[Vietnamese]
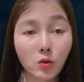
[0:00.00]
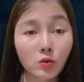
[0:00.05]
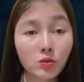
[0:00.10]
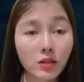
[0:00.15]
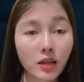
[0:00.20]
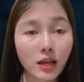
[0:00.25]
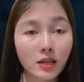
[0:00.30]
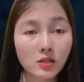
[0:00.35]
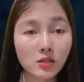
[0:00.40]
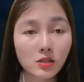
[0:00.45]

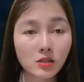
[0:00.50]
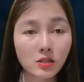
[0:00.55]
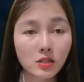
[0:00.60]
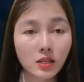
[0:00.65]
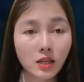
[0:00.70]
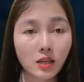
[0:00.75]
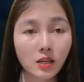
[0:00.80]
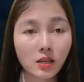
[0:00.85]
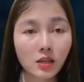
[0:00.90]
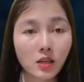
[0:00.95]
Nghĩa quay lại
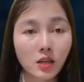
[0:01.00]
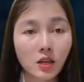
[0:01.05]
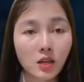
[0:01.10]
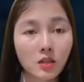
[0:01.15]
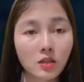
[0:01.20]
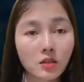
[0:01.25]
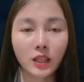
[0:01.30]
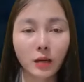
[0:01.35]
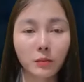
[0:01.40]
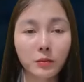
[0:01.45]
bàn khi
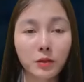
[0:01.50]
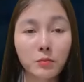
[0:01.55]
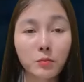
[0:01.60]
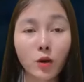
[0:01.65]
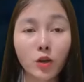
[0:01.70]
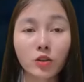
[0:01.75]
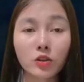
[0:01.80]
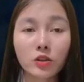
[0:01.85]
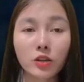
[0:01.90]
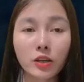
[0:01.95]
cả hai
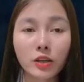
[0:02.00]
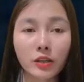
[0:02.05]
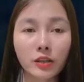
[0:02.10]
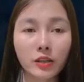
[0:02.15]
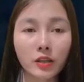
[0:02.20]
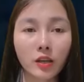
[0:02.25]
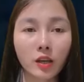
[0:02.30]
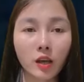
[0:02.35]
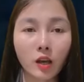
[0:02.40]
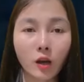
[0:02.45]
người đã
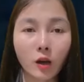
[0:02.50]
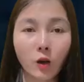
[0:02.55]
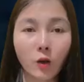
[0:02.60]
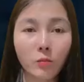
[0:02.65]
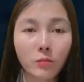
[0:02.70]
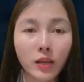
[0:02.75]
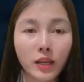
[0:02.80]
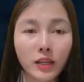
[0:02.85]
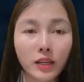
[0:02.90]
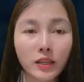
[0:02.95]
kết thúc câu
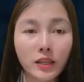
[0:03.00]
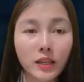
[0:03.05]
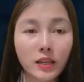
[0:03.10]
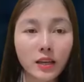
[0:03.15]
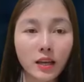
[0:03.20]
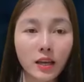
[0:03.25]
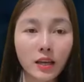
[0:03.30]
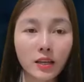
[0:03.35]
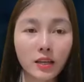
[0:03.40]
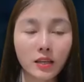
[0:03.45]
chuyện
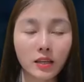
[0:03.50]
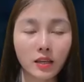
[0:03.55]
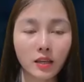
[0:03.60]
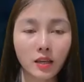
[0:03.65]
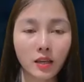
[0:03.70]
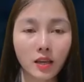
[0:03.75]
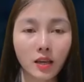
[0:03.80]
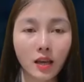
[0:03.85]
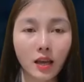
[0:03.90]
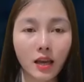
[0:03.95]
có liên quan
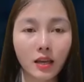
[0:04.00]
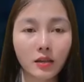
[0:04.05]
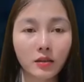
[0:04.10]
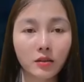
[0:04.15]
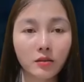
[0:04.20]
đến anh.